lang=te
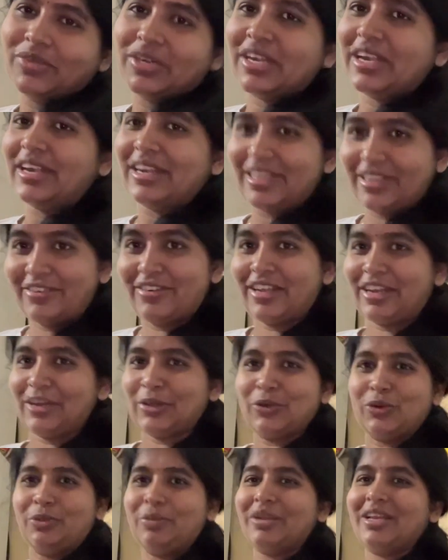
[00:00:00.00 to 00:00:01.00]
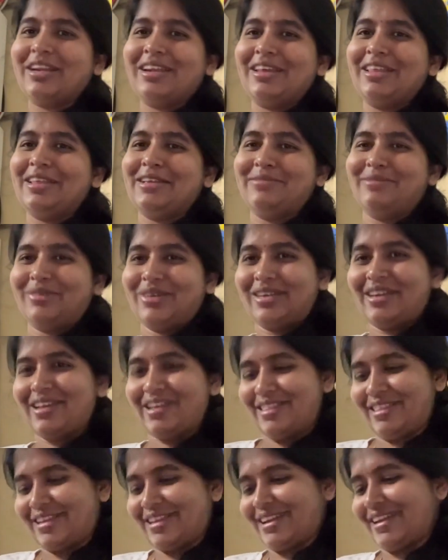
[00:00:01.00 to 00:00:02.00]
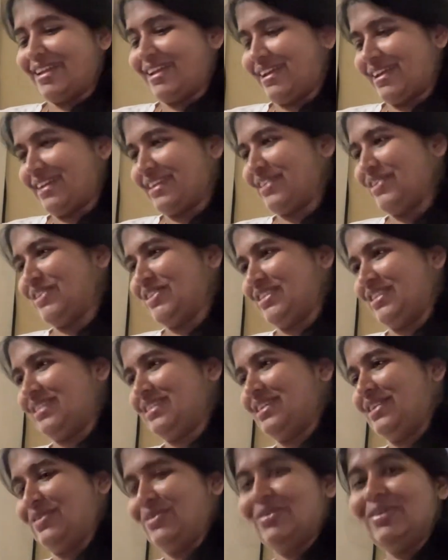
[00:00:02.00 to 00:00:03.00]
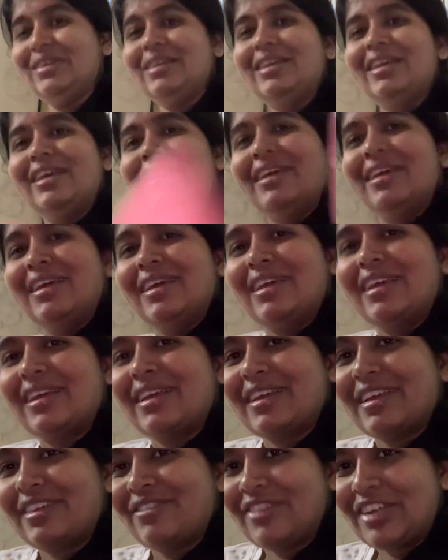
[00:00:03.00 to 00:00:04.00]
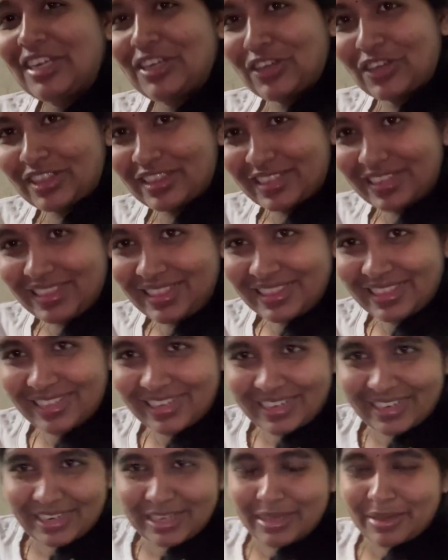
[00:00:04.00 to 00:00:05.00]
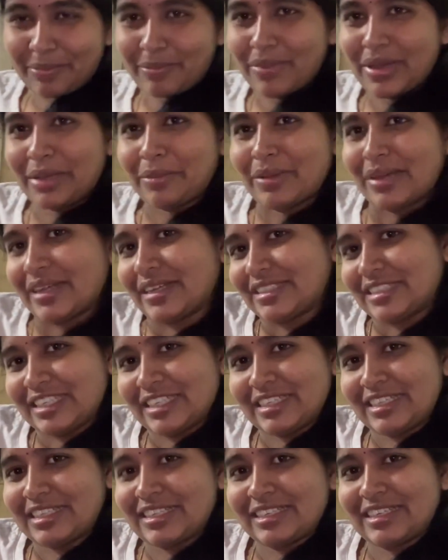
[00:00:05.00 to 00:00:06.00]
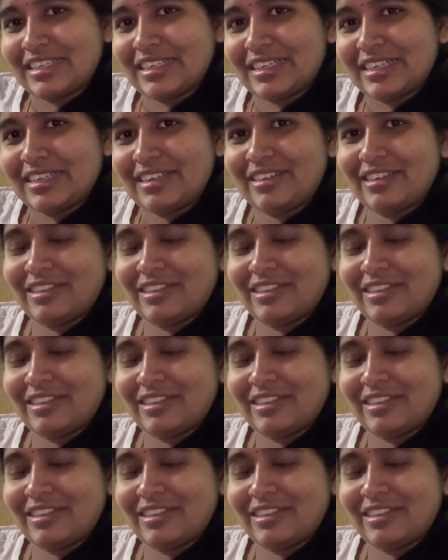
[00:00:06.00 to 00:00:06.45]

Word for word: రెడీ అవ్వడానికి ఓపిక లేదనమాట అందుకని ఇలాగే వచ్చేసాను ఇంకా ఈ వీడియో అయితే ఇంతే అండి బాయ్ బాయ్ టేక్ కేర్